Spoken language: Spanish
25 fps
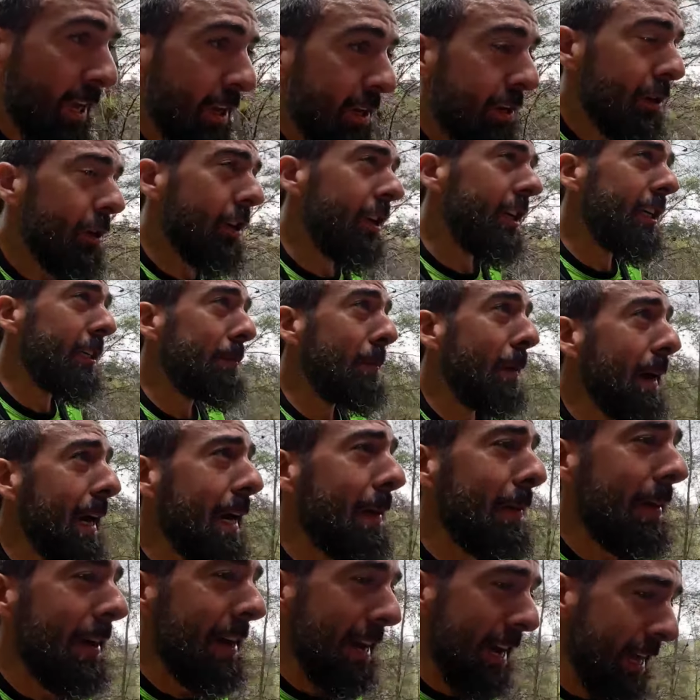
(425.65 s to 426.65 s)
no
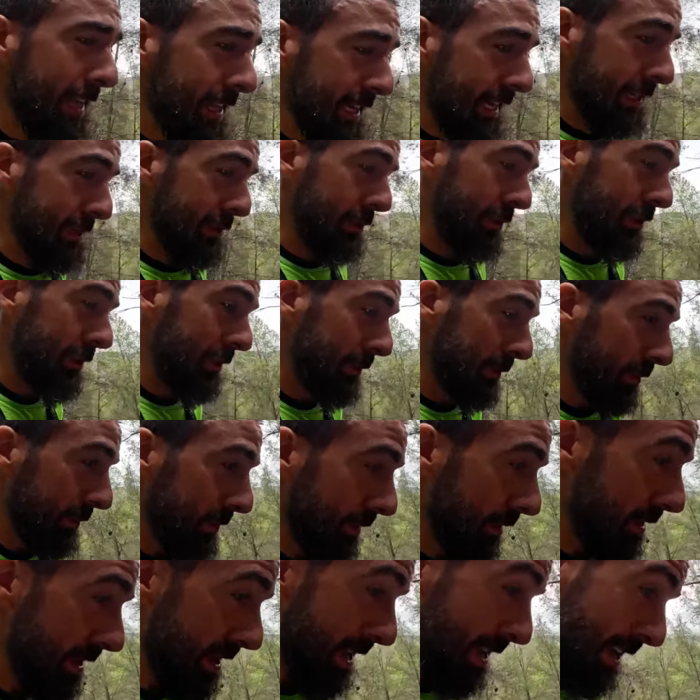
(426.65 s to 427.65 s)
resbalaba nada yo, tío.
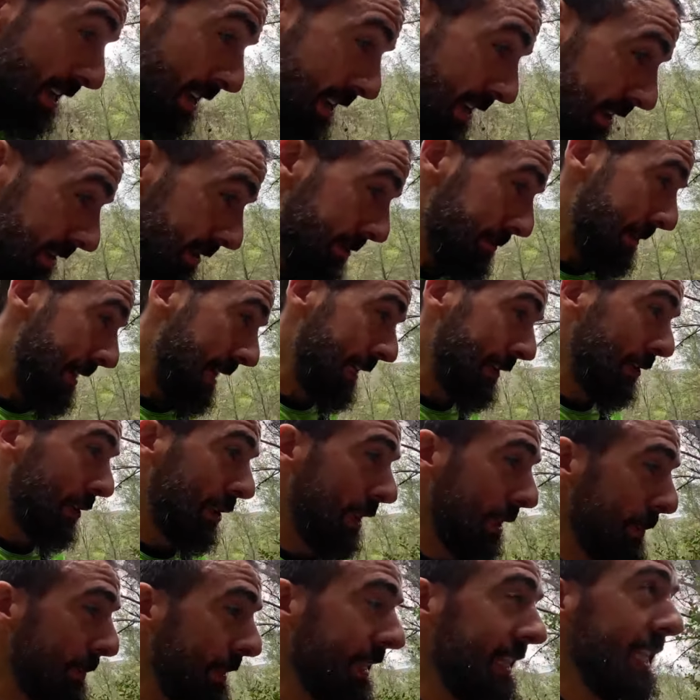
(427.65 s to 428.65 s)
Normal, con
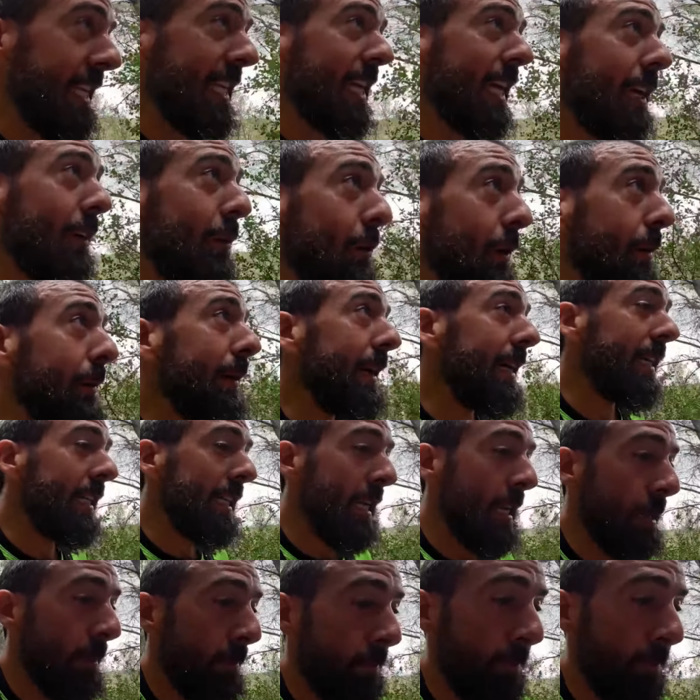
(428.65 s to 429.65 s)
zapatillas nuevas.